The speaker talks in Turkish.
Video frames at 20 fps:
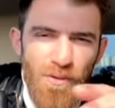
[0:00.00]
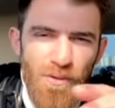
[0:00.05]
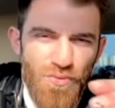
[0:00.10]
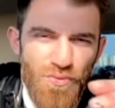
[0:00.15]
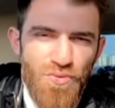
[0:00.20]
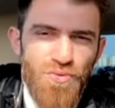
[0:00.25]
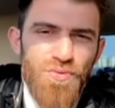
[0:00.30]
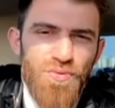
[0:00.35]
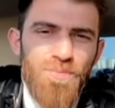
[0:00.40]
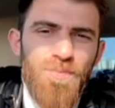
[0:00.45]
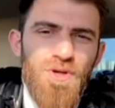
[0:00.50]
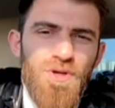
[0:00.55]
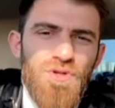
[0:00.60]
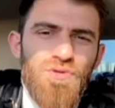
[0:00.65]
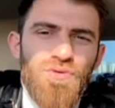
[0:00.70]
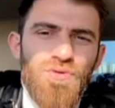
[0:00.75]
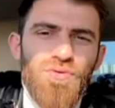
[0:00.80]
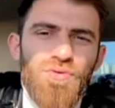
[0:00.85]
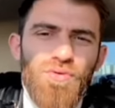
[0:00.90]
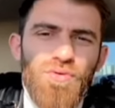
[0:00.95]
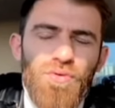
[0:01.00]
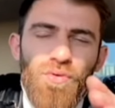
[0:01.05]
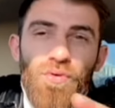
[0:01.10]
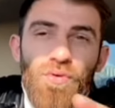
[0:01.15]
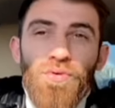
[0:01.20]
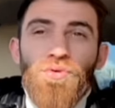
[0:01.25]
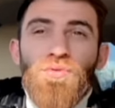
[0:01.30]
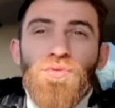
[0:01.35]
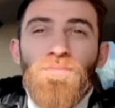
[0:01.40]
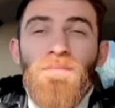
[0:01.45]
3 gün, 5 gün,
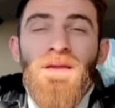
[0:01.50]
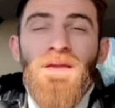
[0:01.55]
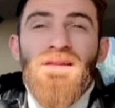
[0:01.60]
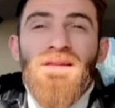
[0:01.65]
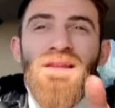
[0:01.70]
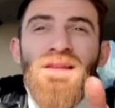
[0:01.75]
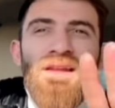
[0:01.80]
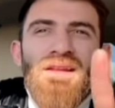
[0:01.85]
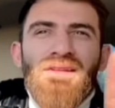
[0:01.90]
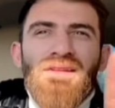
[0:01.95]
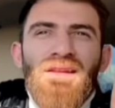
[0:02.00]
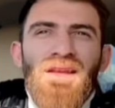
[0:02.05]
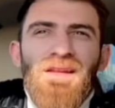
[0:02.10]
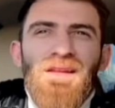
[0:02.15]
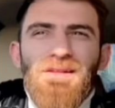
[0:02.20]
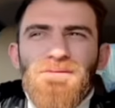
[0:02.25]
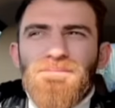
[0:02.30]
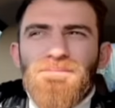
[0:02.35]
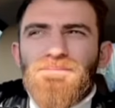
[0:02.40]
10 gün bekleyerek değil.